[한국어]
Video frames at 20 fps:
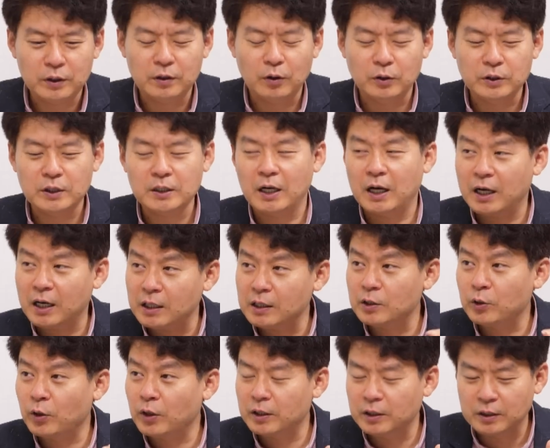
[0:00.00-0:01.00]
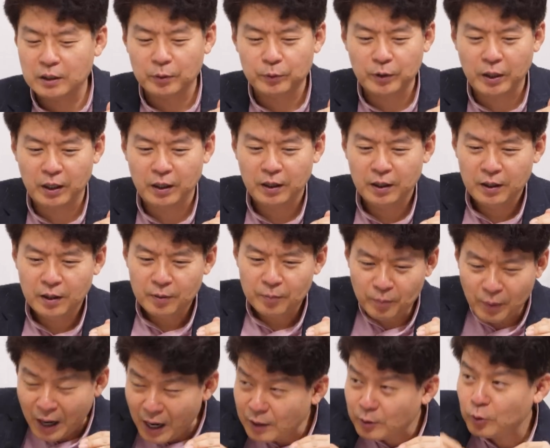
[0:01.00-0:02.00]
어제 상가 들어갔기 때문에
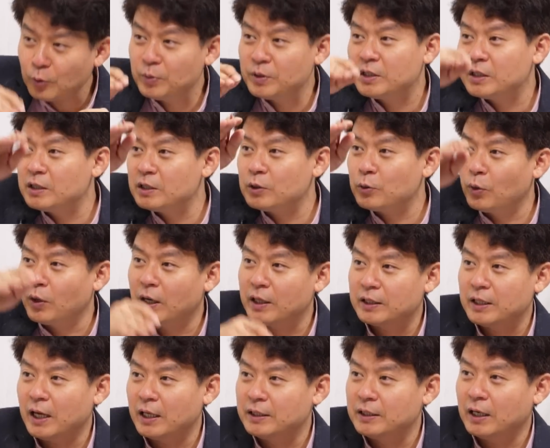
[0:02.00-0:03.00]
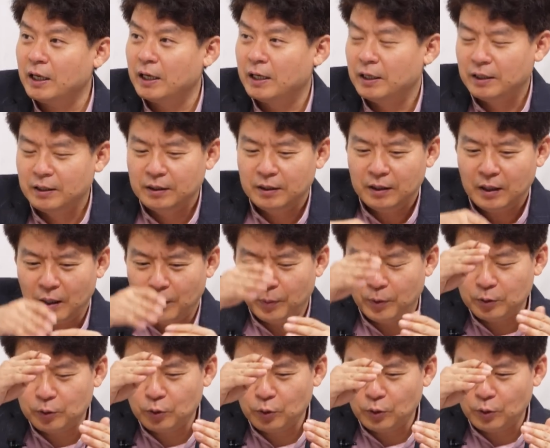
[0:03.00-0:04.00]
막 또 미친 듯이 올라간 게 아니라
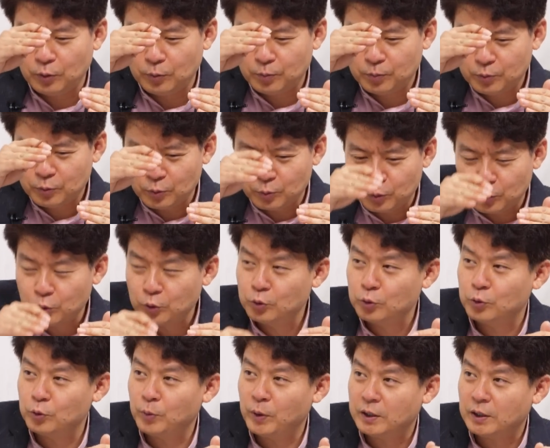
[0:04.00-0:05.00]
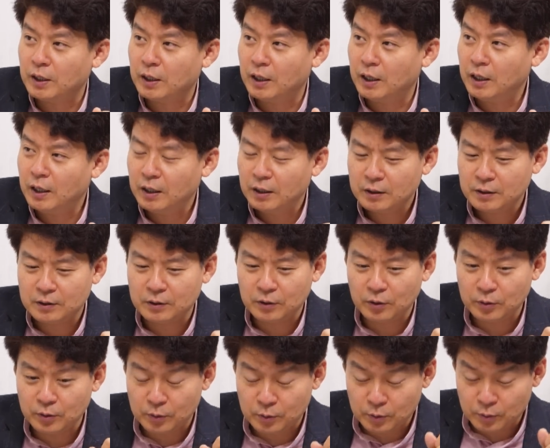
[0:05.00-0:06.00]
한번 또 좀 주춤주춤 했다가
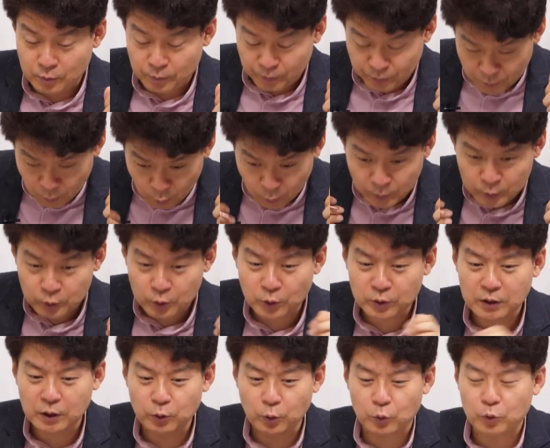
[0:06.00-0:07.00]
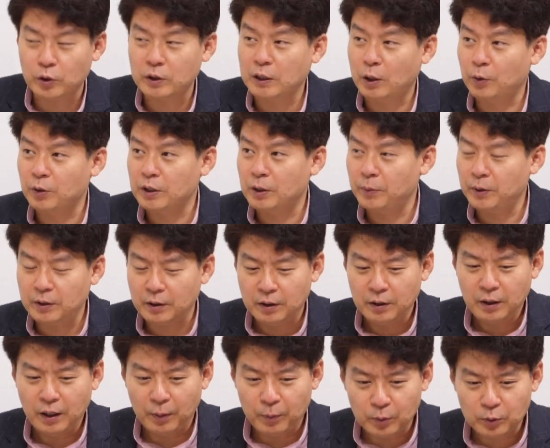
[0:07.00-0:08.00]
그런 공매도 청산 욕구가 나오게 되면
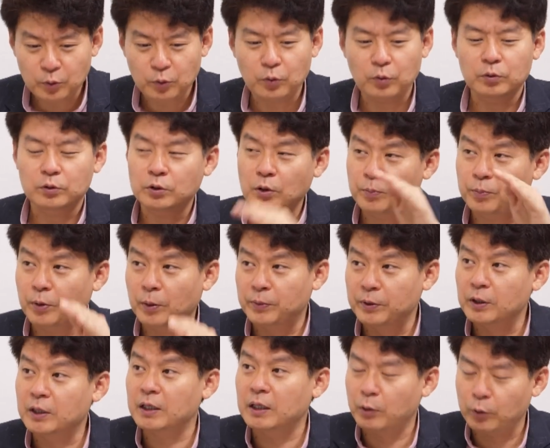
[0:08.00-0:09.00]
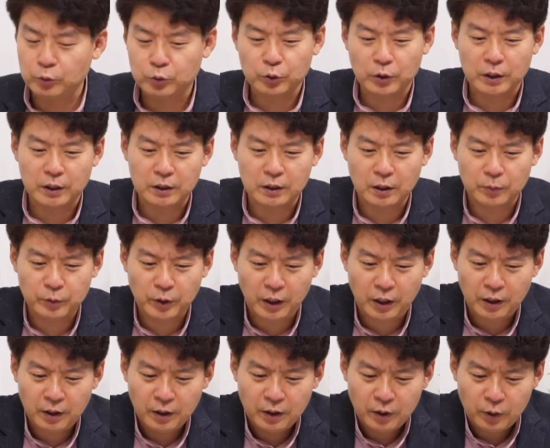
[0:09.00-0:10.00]
한번 또 점프업 이렇게 나올 수가 있기
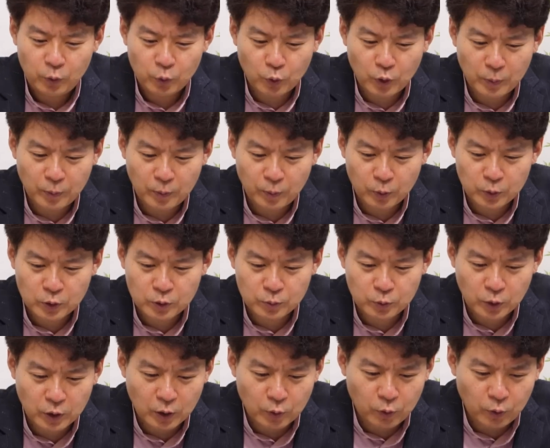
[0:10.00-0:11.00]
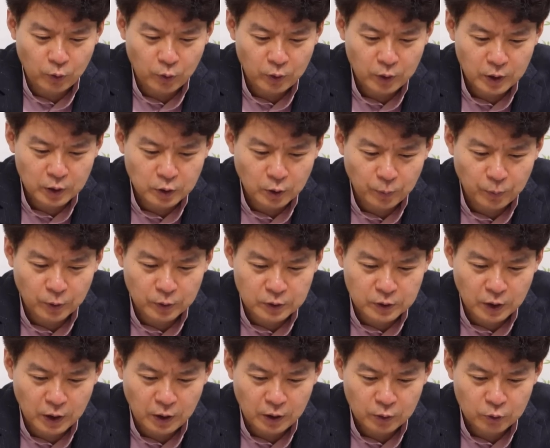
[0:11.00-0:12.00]
때문에 이거 한번 보셨으면 좋겠고 첫
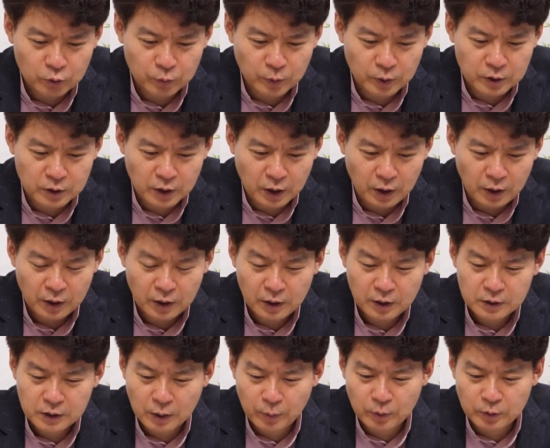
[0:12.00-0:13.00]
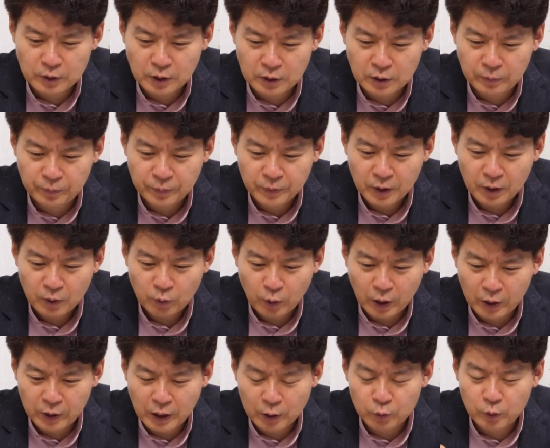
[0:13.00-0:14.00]
번째, 두 번째, 세 번째는
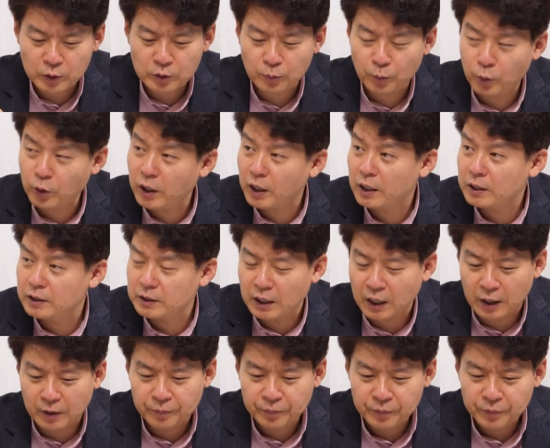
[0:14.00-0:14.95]
과연 한국 와서 뭘 하겠느냐